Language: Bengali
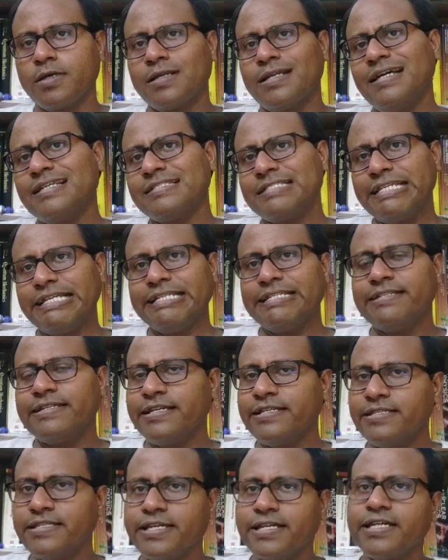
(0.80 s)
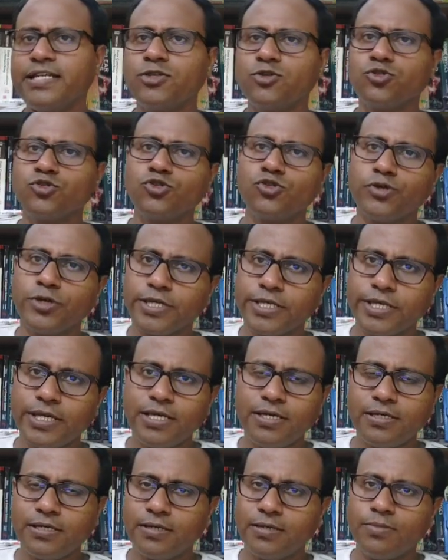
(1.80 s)
ক্লাস এইট নাইন থেকেই শুরু হয়ে
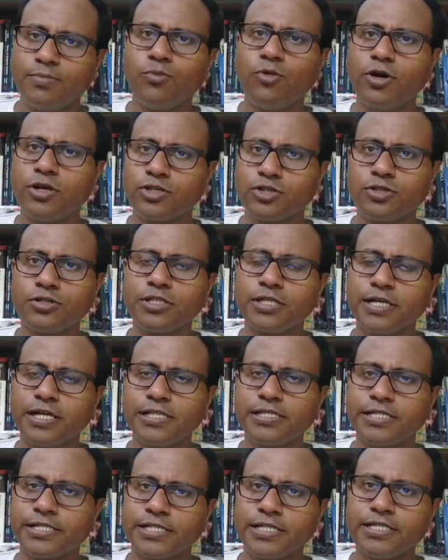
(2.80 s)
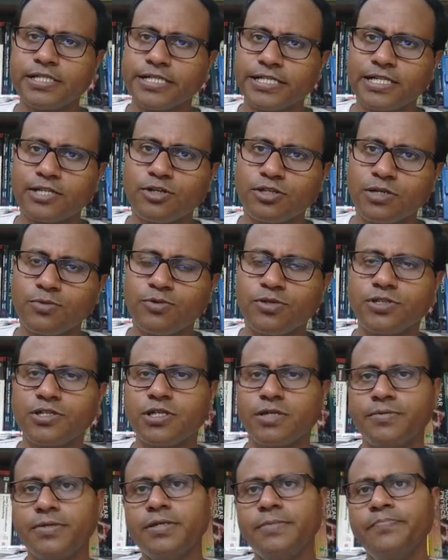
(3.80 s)
যায় সন্ধিকাল যেটা সেটার কথা বলছি
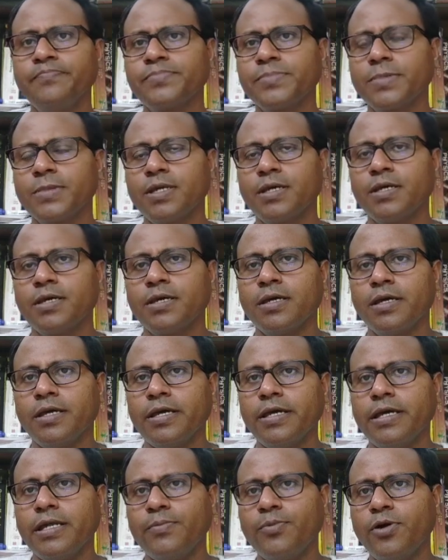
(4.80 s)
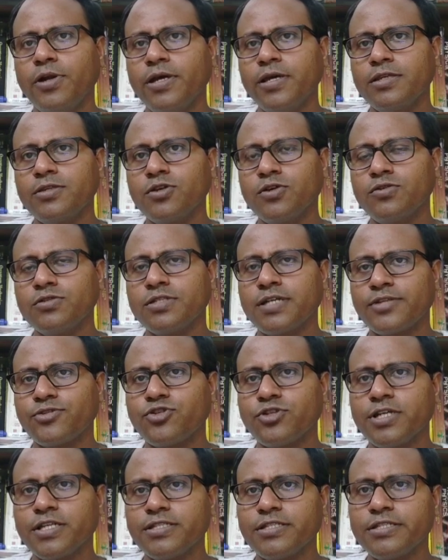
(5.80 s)
আমি এরপরে যখন
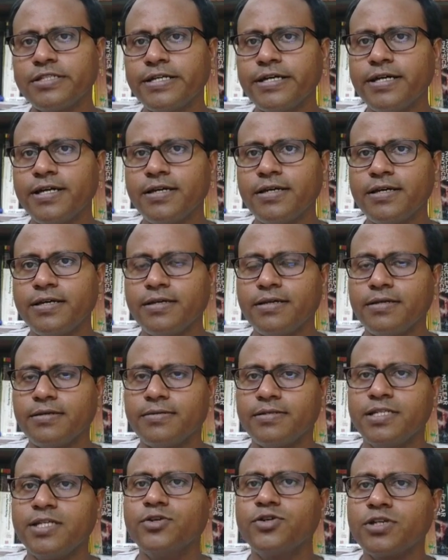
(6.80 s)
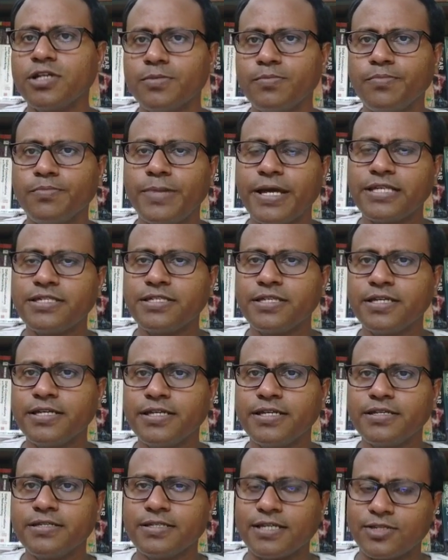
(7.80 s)
ছাত্রছাত্রীরা টিউশন ব্যাচে
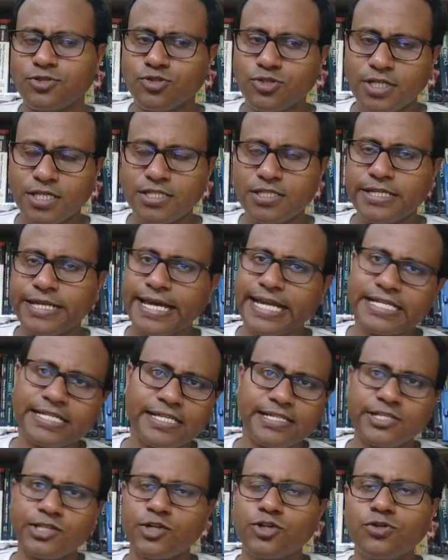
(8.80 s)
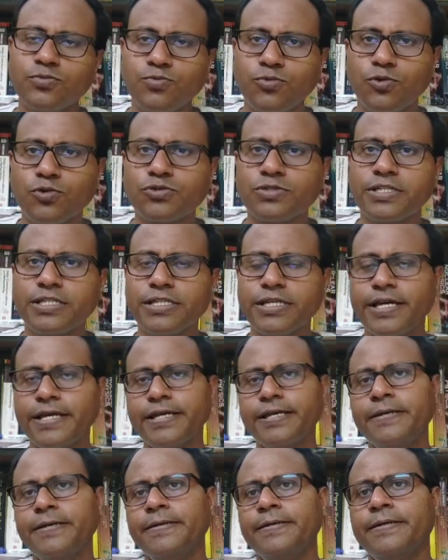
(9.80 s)
ছাত্রছাত্রী একসাথে যখন পড়তে
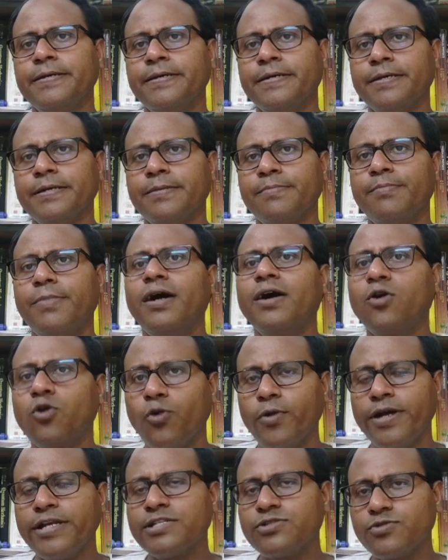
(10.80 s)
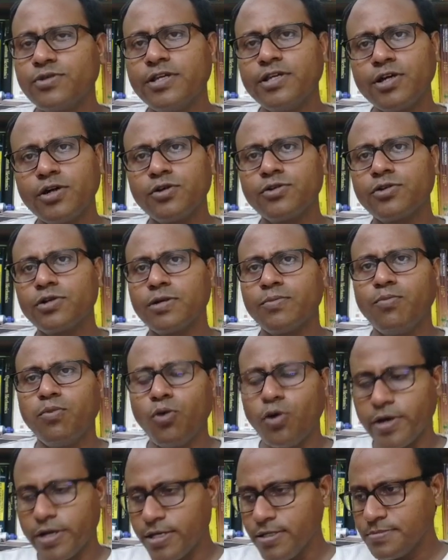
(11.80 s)
যায় বা কোয়েড স্কুলে যখন ওরা
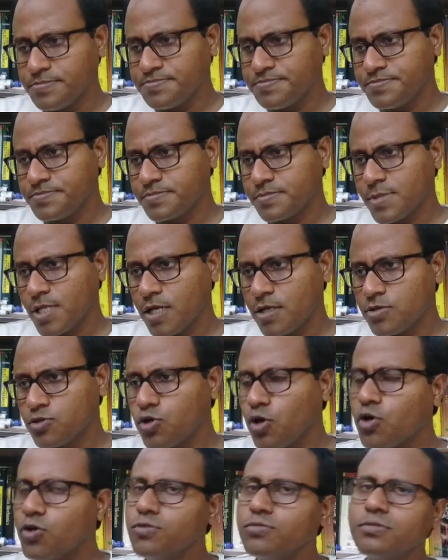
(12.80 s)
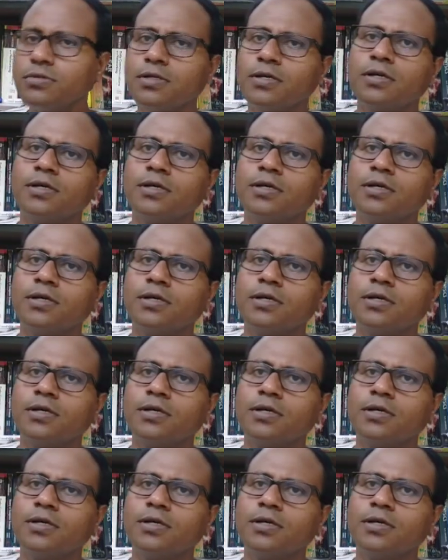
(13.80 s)
পড়ে তখন